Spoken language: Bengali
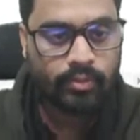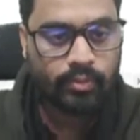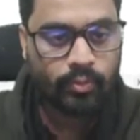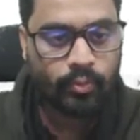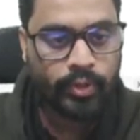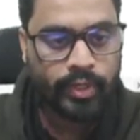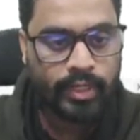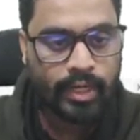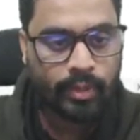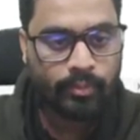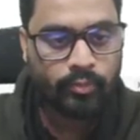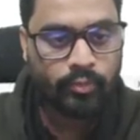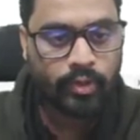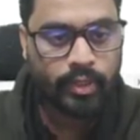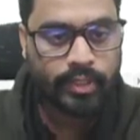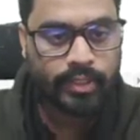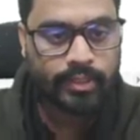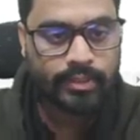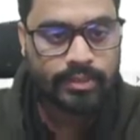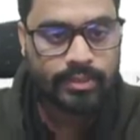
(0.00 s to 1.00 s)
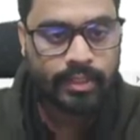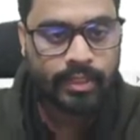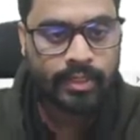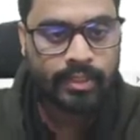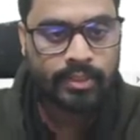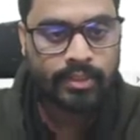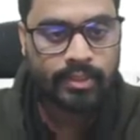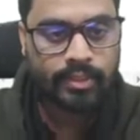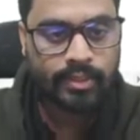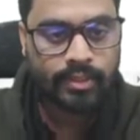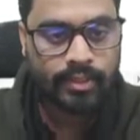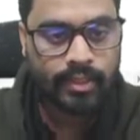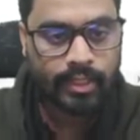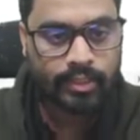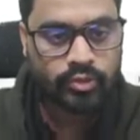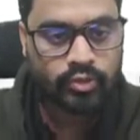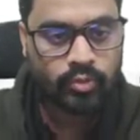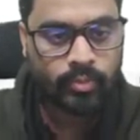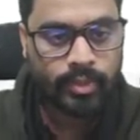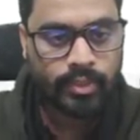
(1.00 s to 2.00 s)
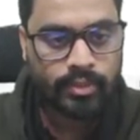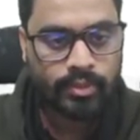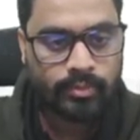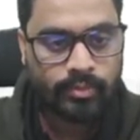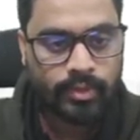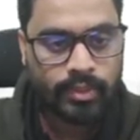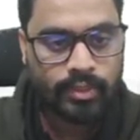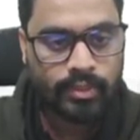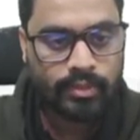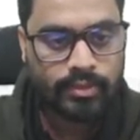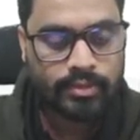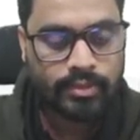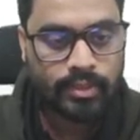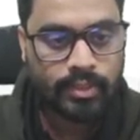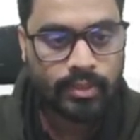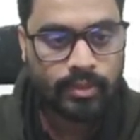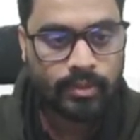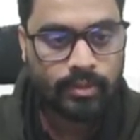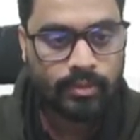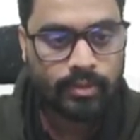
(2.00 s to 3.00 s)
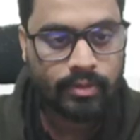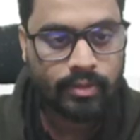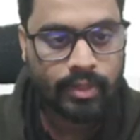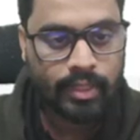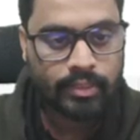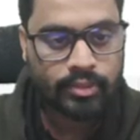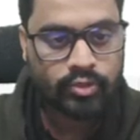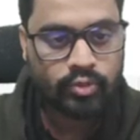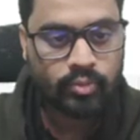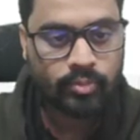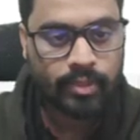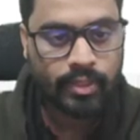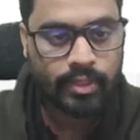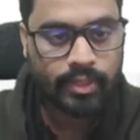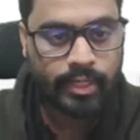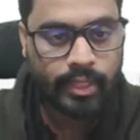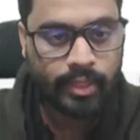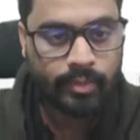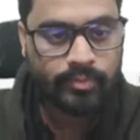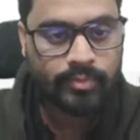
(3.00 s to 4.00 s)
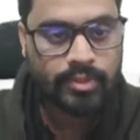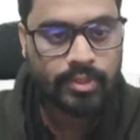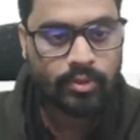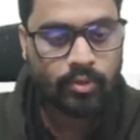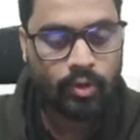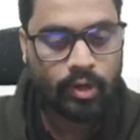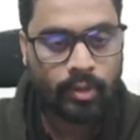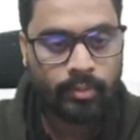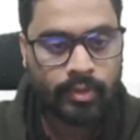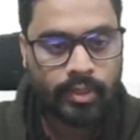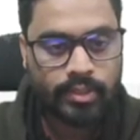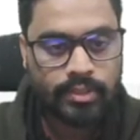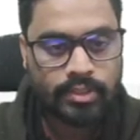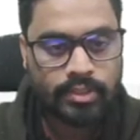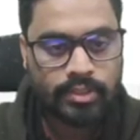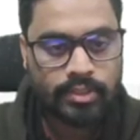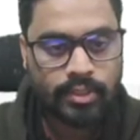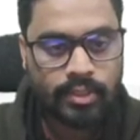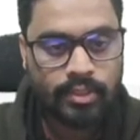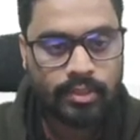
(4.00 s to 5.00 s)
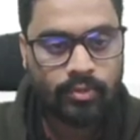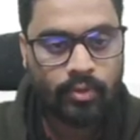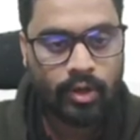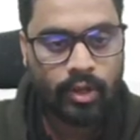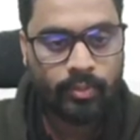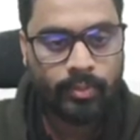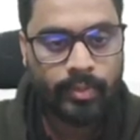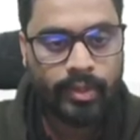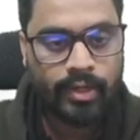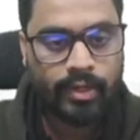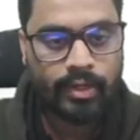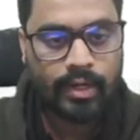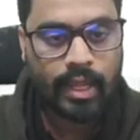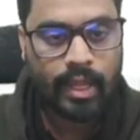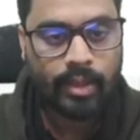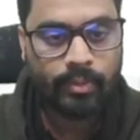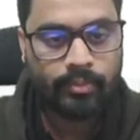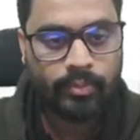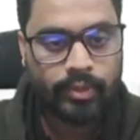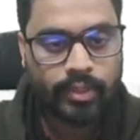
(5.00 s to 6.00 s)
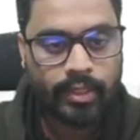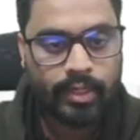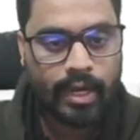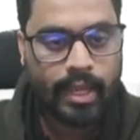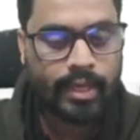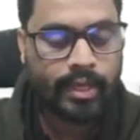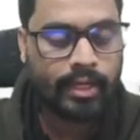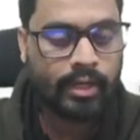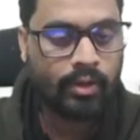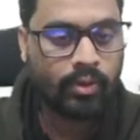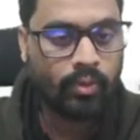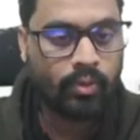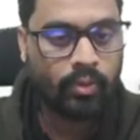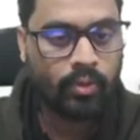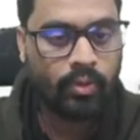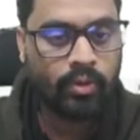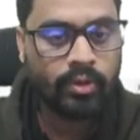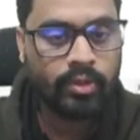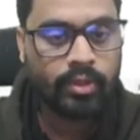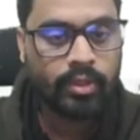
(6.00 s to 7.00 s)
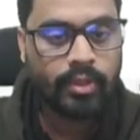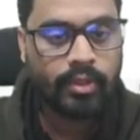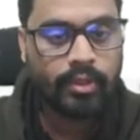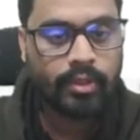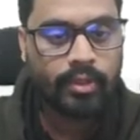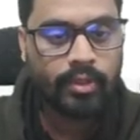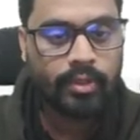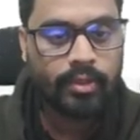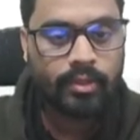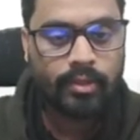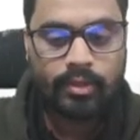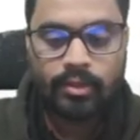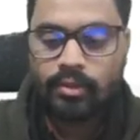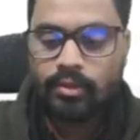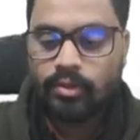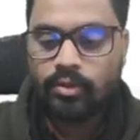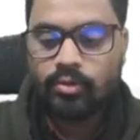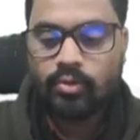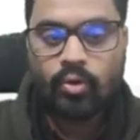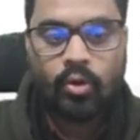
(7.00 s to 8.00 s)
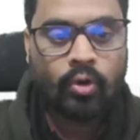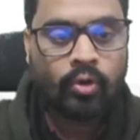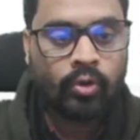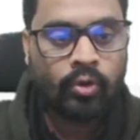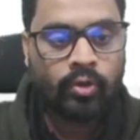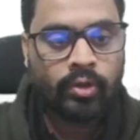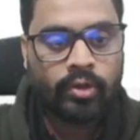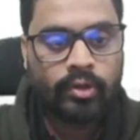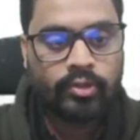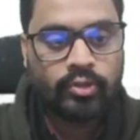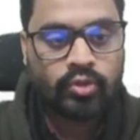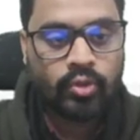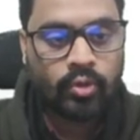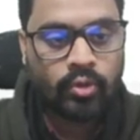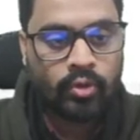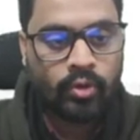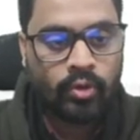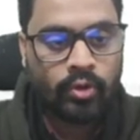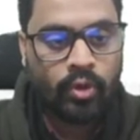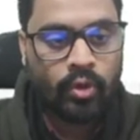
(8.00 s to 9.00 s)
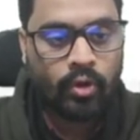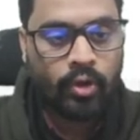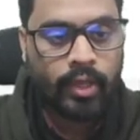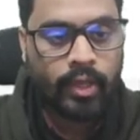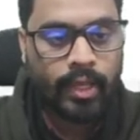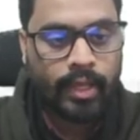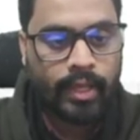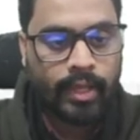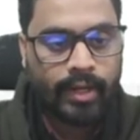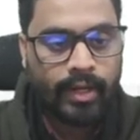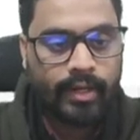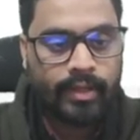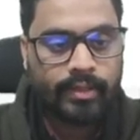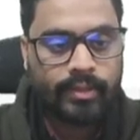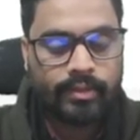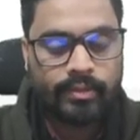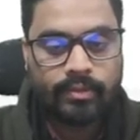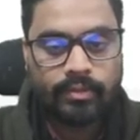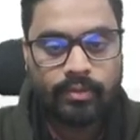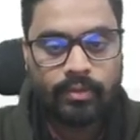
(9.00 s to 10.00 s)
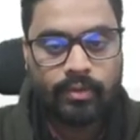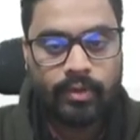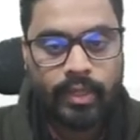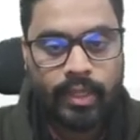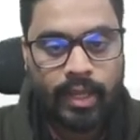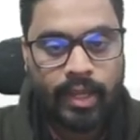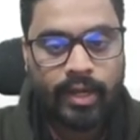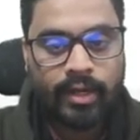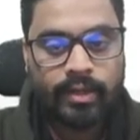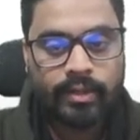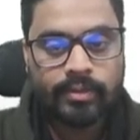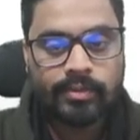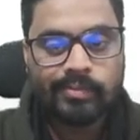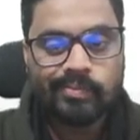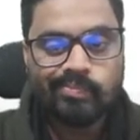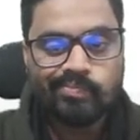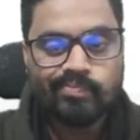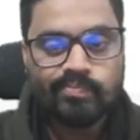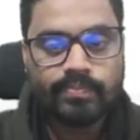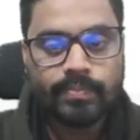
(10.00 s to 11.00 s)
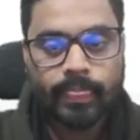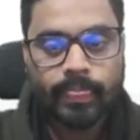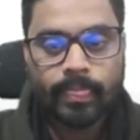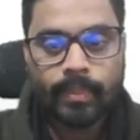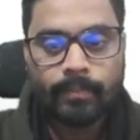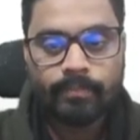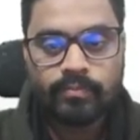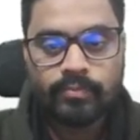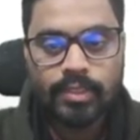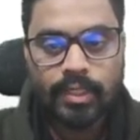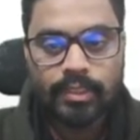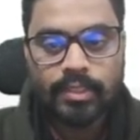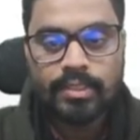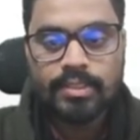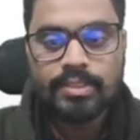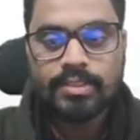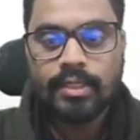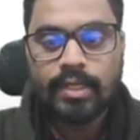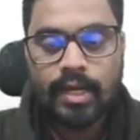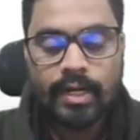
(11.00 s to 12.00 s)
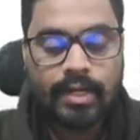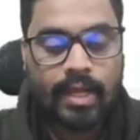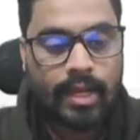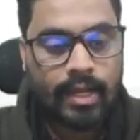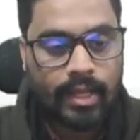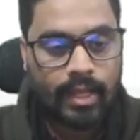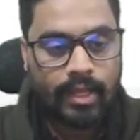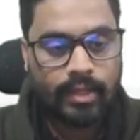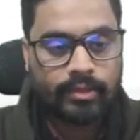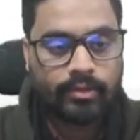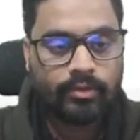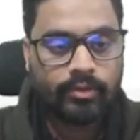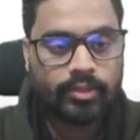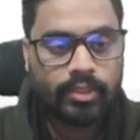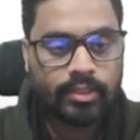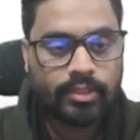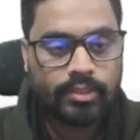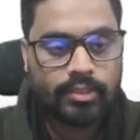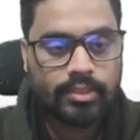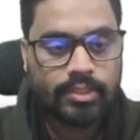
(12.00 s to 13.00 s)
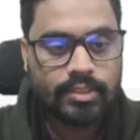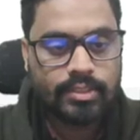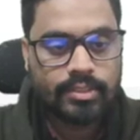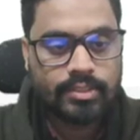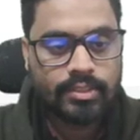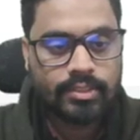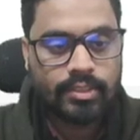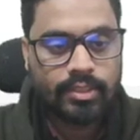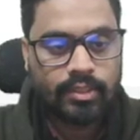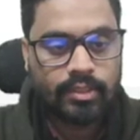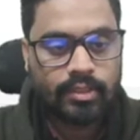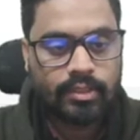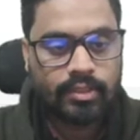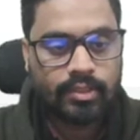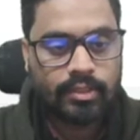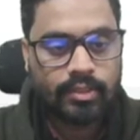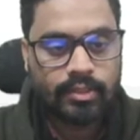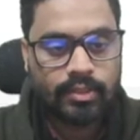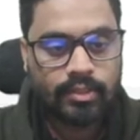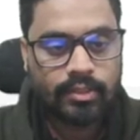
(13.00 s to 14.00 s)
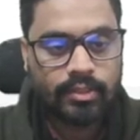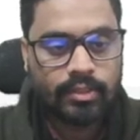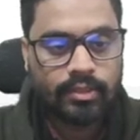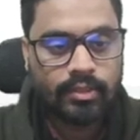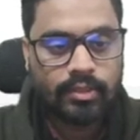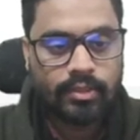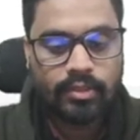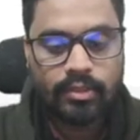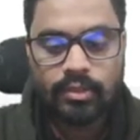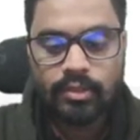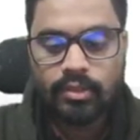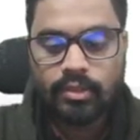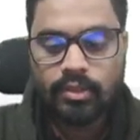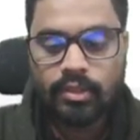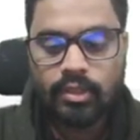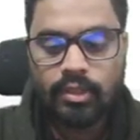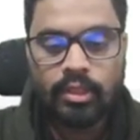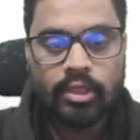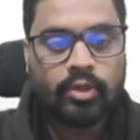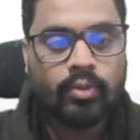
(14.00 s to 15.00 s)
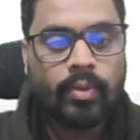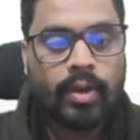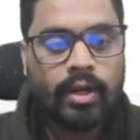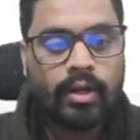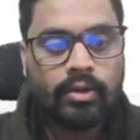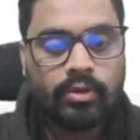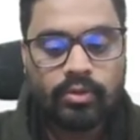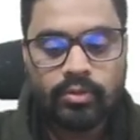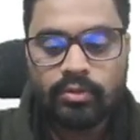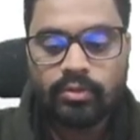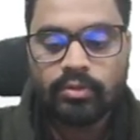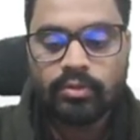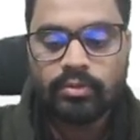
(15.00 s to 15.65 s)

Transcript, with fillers: ওই নামগুলোকে সেট কাস্টমার টেবিলের যে কাস্টমার নেম যে কলামটা আছে সেই কলামের নামকে রায়হান করো কখন যখন হয় আর হোয়ার যাদের জেলা ঢাকা অর্থাৎ ডিস্ট্রিক্ট ইকুয়াল টু